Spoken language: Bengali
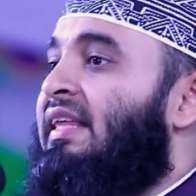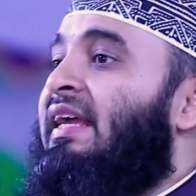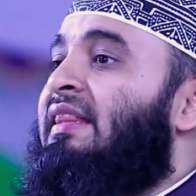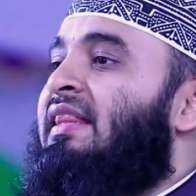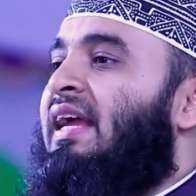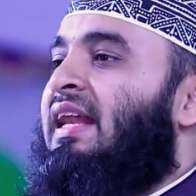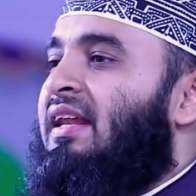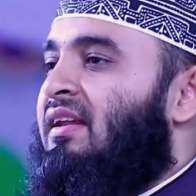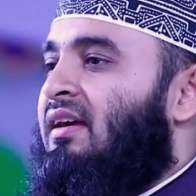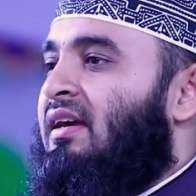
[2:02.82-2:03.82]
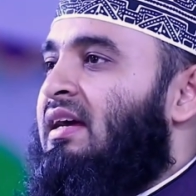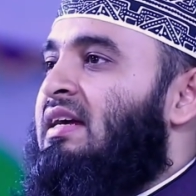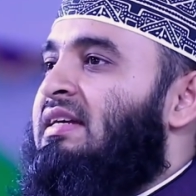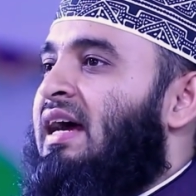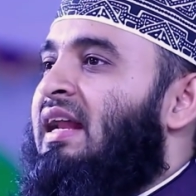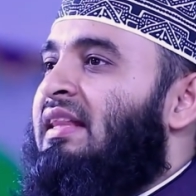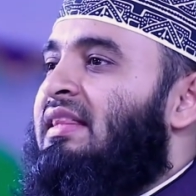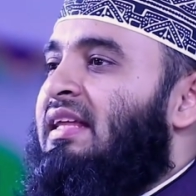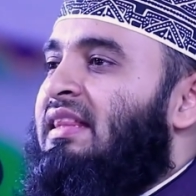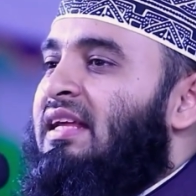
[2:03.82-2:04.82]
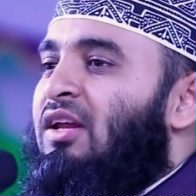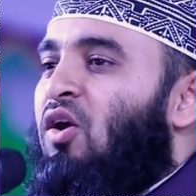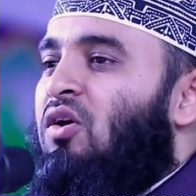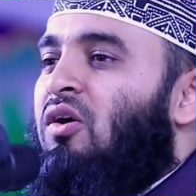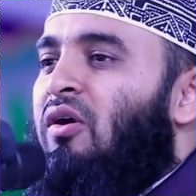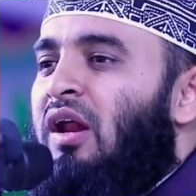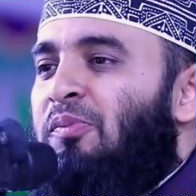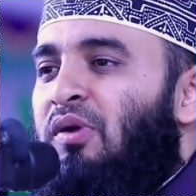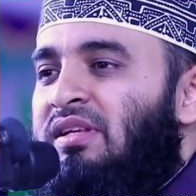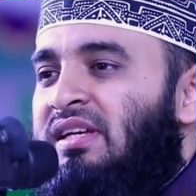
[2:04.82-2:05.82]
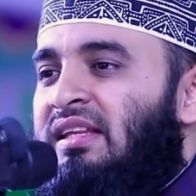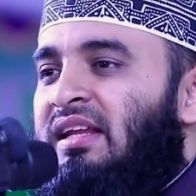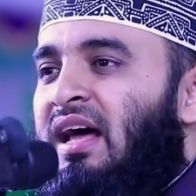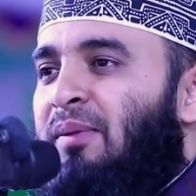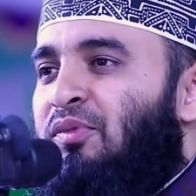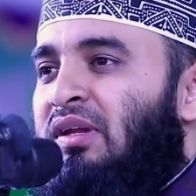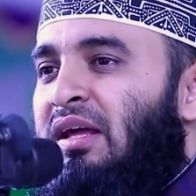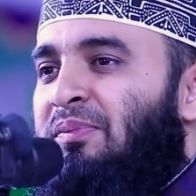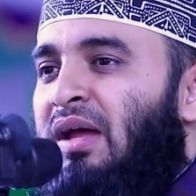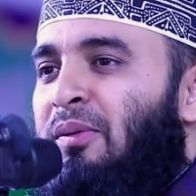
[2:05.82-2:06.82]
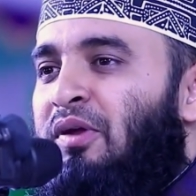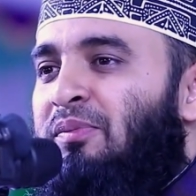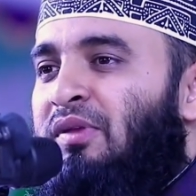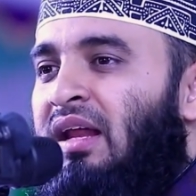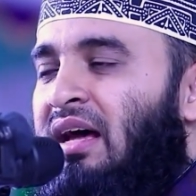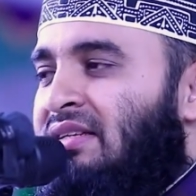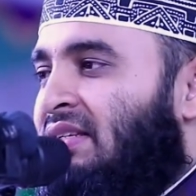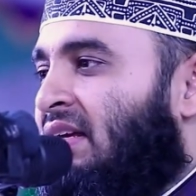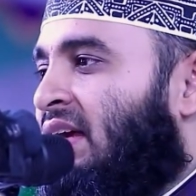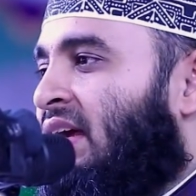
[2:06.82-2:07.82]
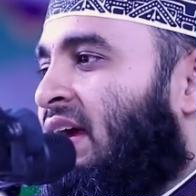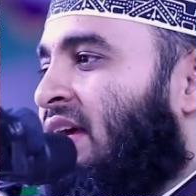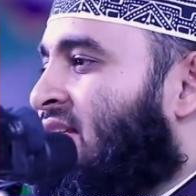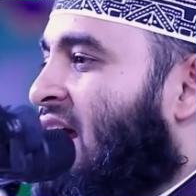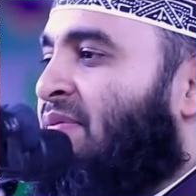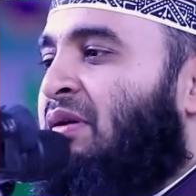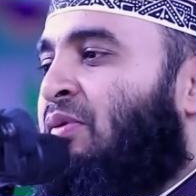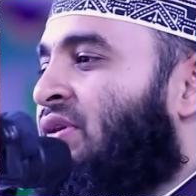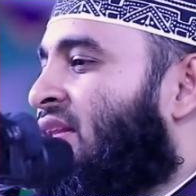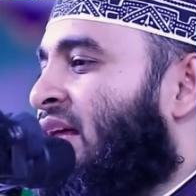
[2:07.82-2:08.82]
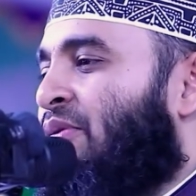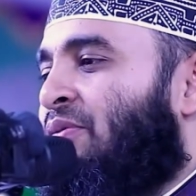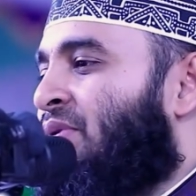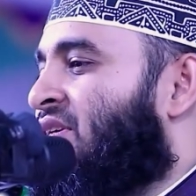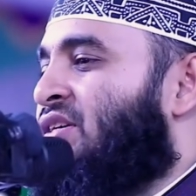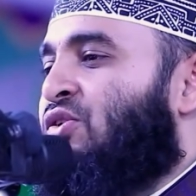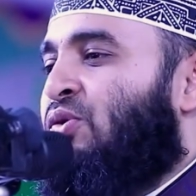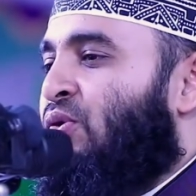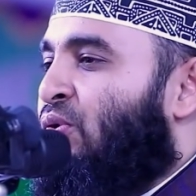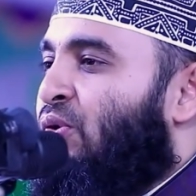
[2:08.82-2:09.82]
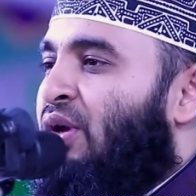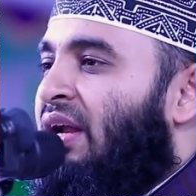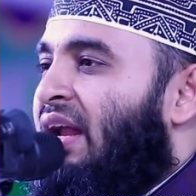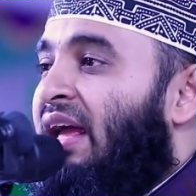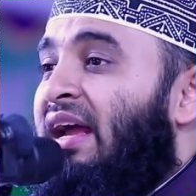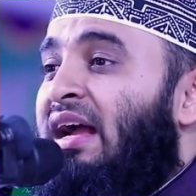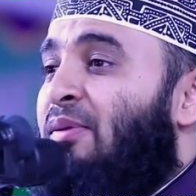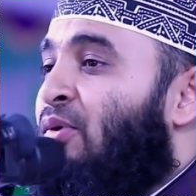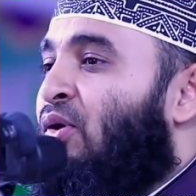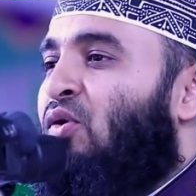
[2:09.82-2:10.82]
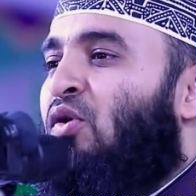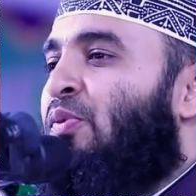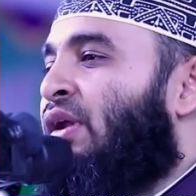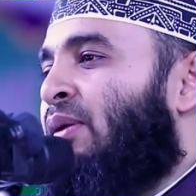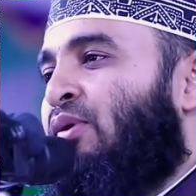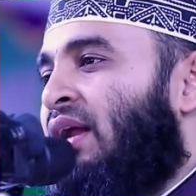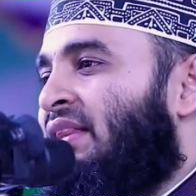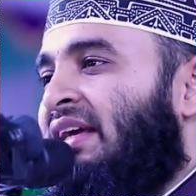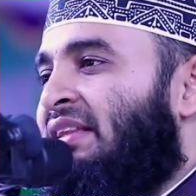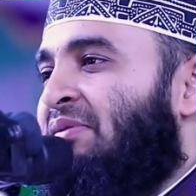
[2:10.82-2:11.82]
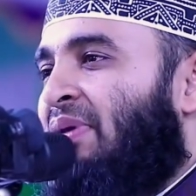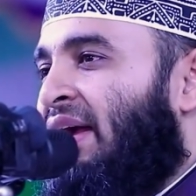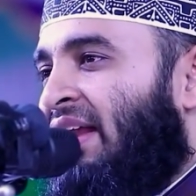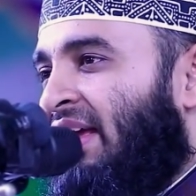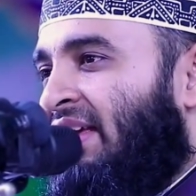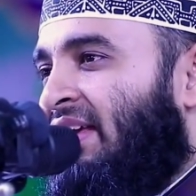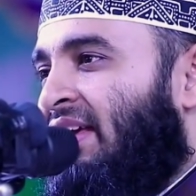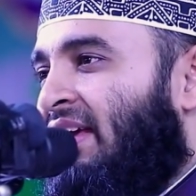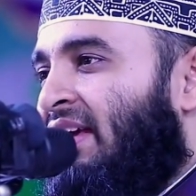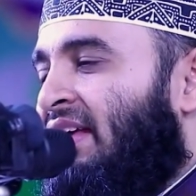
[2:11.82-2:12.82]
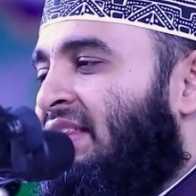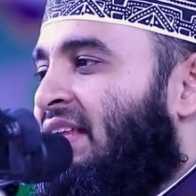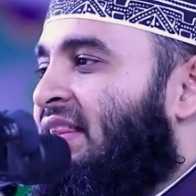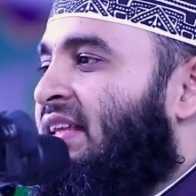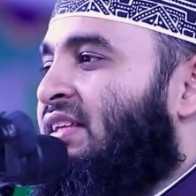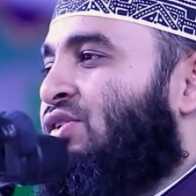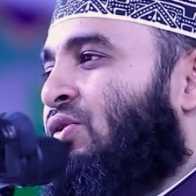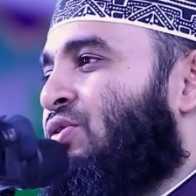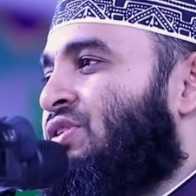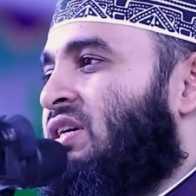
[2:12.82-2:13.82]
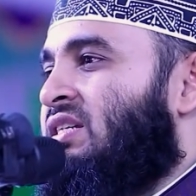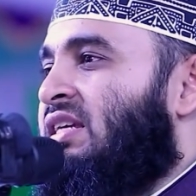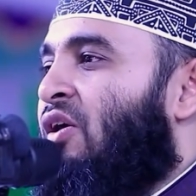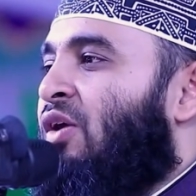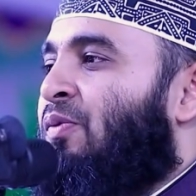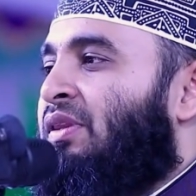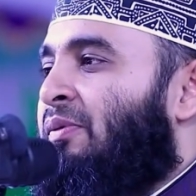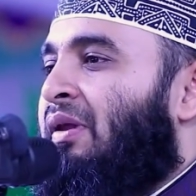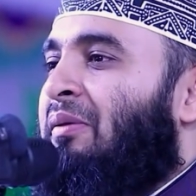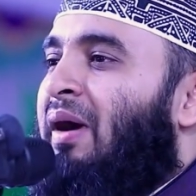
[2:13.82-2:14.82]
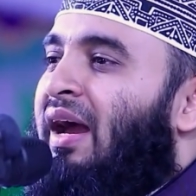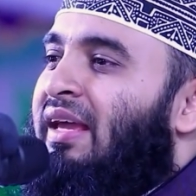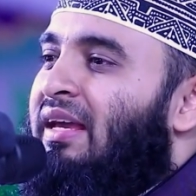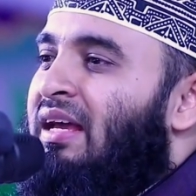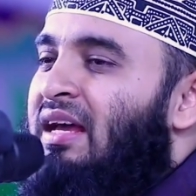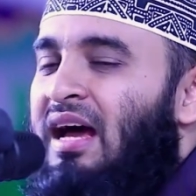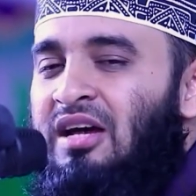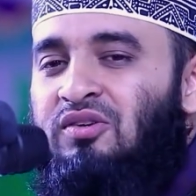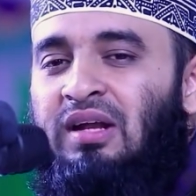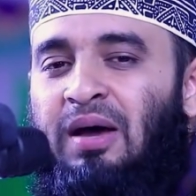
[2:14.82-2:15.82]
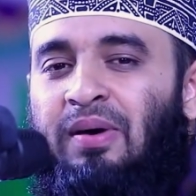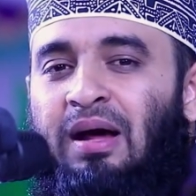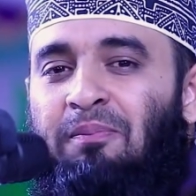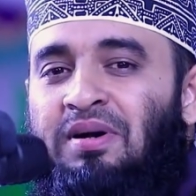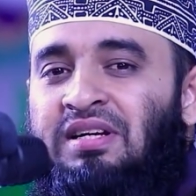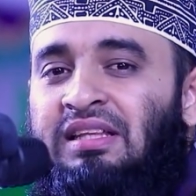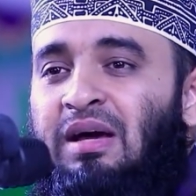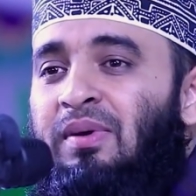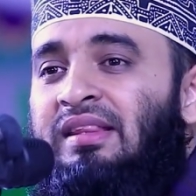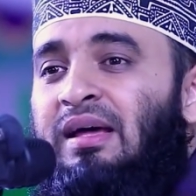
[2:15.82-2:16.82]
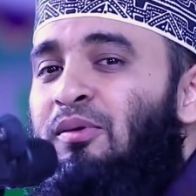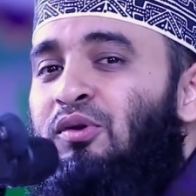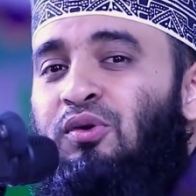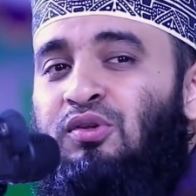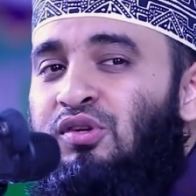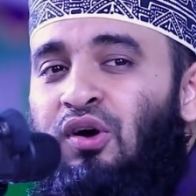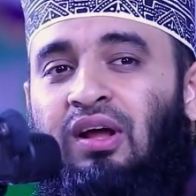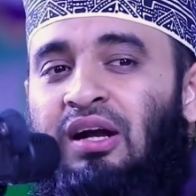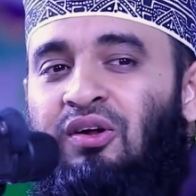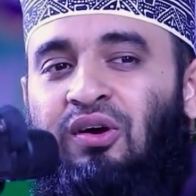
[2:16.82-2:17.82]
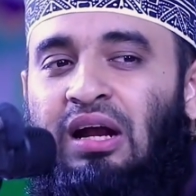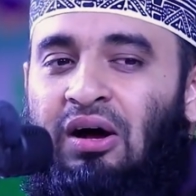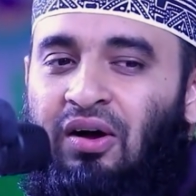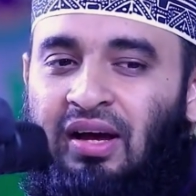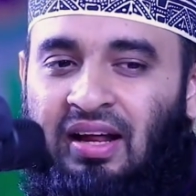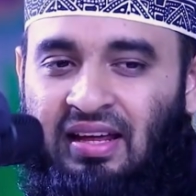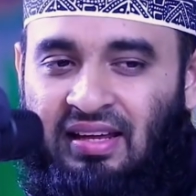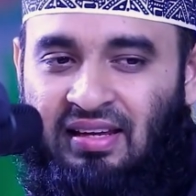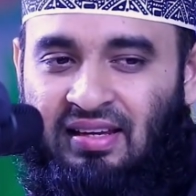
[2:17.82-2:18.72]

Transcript: তিন দিন টানা তিন দিন লক্ষ্য করার পরে সাইদেনা আবদুল্লাহ ইবনে আমর ইবনে আস এই সাহাবির মধ্যে তেমন বিশেষ কোনো ন্যাক আমল গোপন আমল আর দেখতে পায় নাই তিন দিন যখন শেষ যাওয়ার পথে বলে ভাই আসলে আমার আব্বার সাথে আমার তেমন কোনো ঝগড়া টগড়া হয় নাই